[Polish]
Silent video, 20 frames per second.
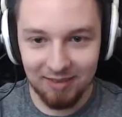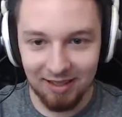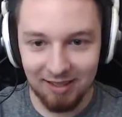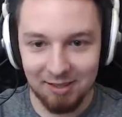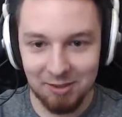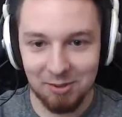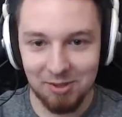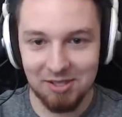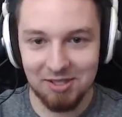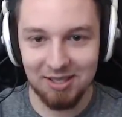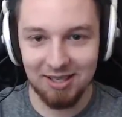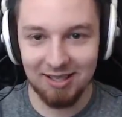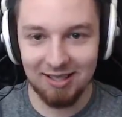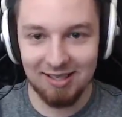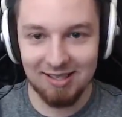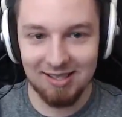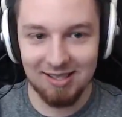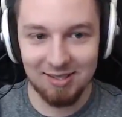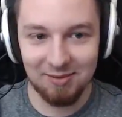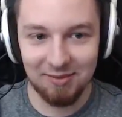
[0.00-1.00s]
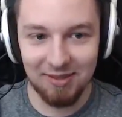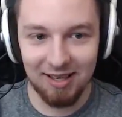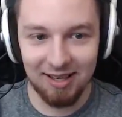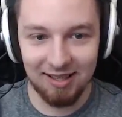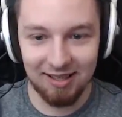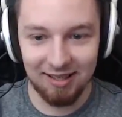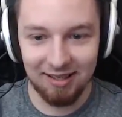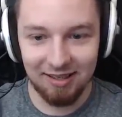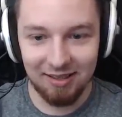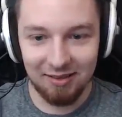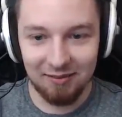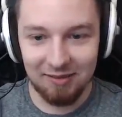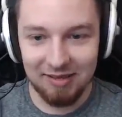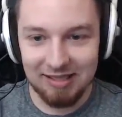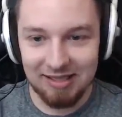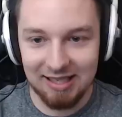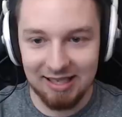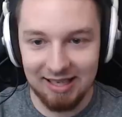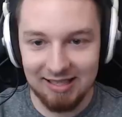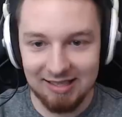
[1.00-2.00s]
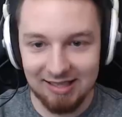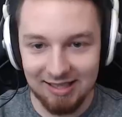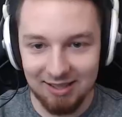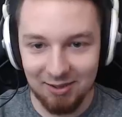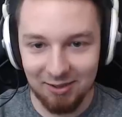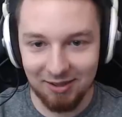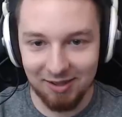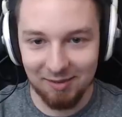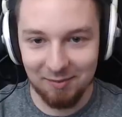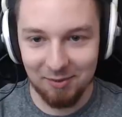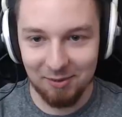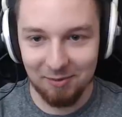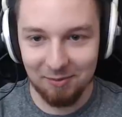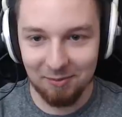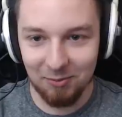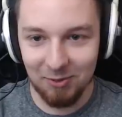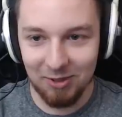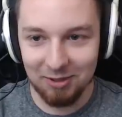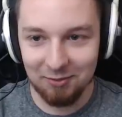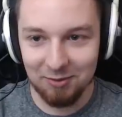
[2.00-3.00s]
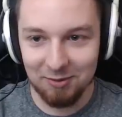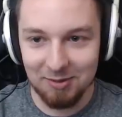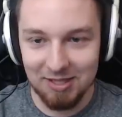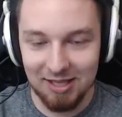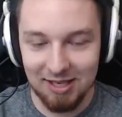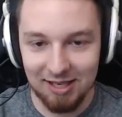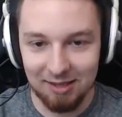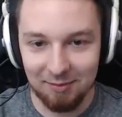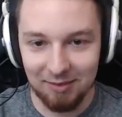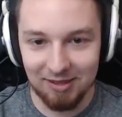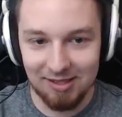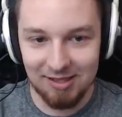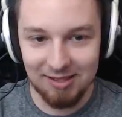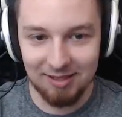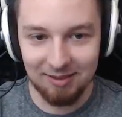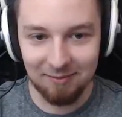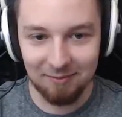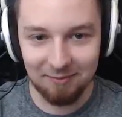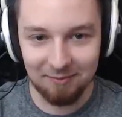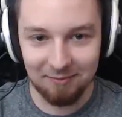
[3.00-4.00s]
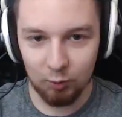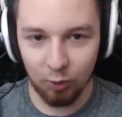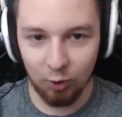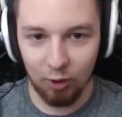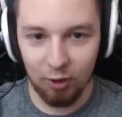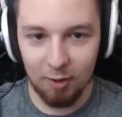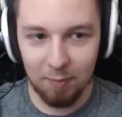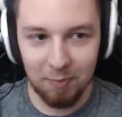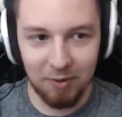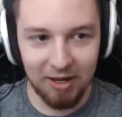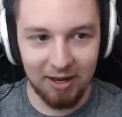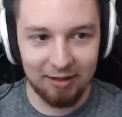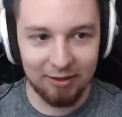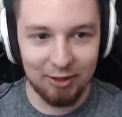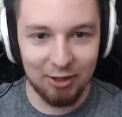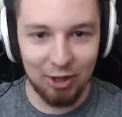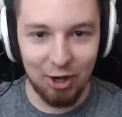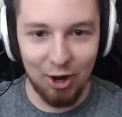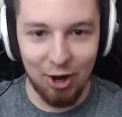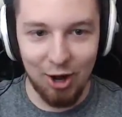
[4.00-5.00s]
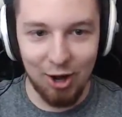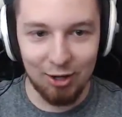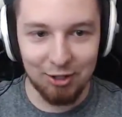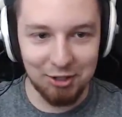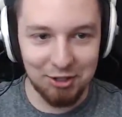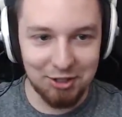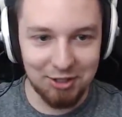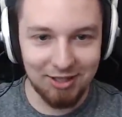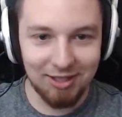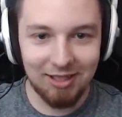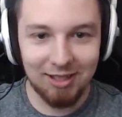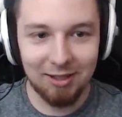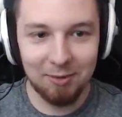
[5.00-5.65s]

Ale czuję, że kada zaraz ugarnę. Weź skręcaj trochę, bo łatwym celem jestem. O, ale prędkość!